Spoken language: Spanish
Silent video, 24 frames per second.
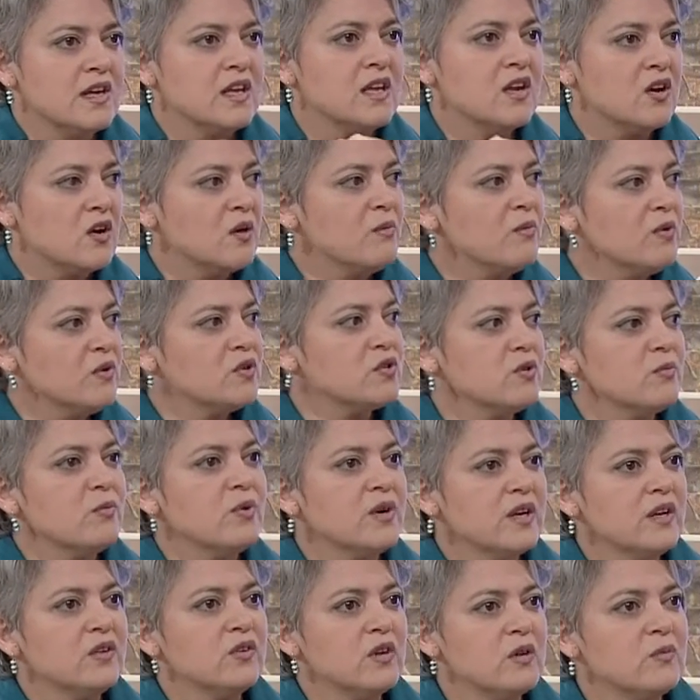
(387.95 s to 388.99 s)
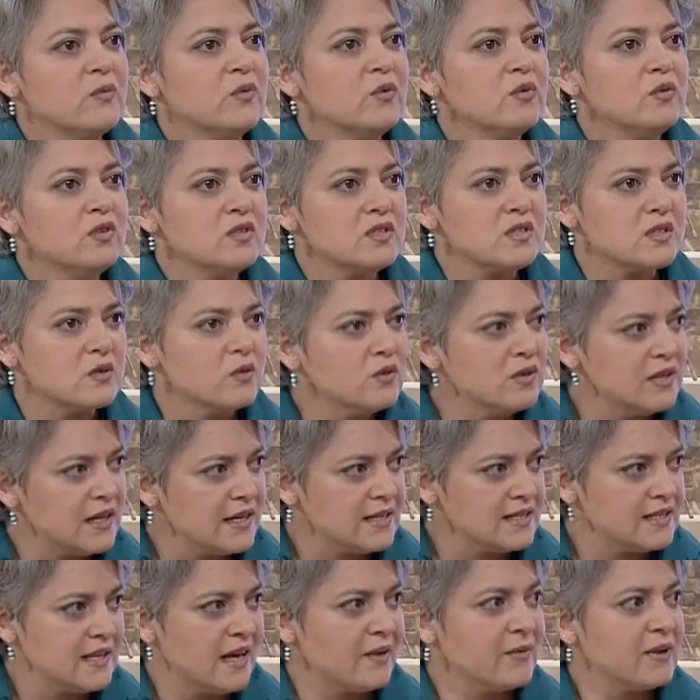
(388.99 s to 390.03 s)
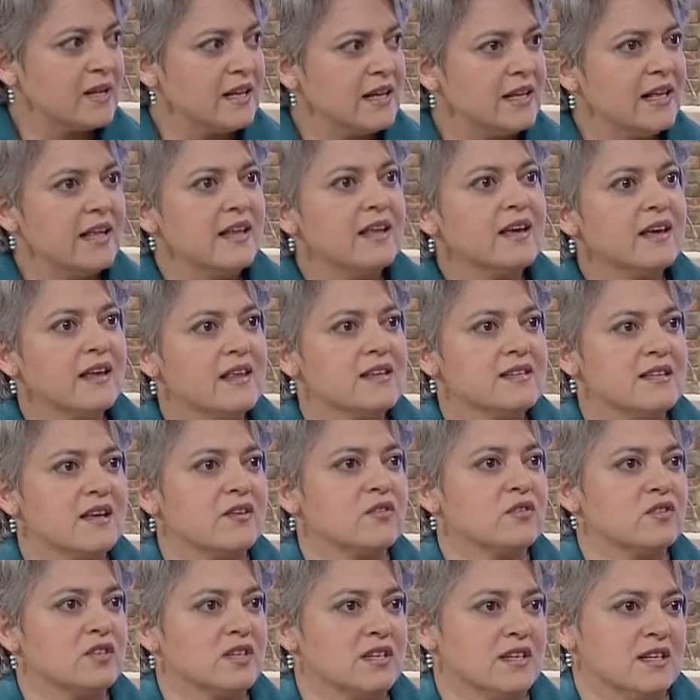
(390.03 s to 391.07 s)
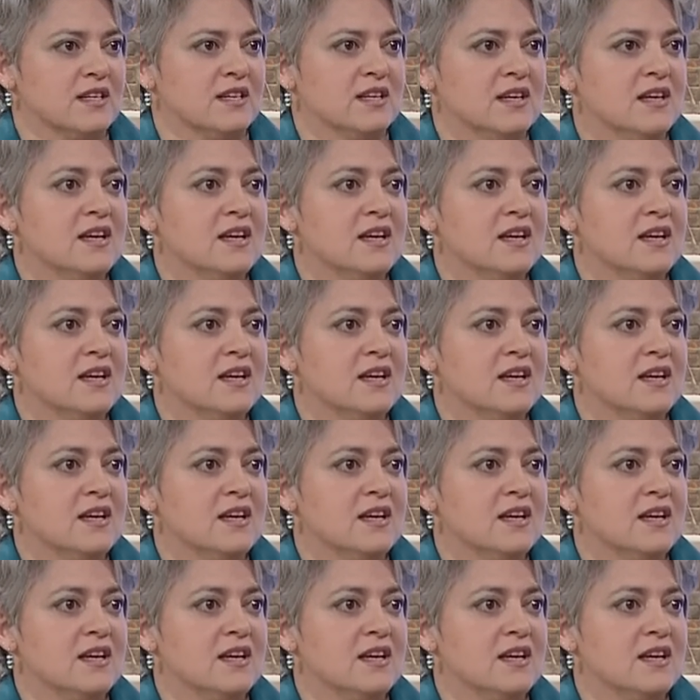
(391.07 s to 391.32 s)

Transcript: y cómo yo puedo en el mundo según las habilidades que desarrollé.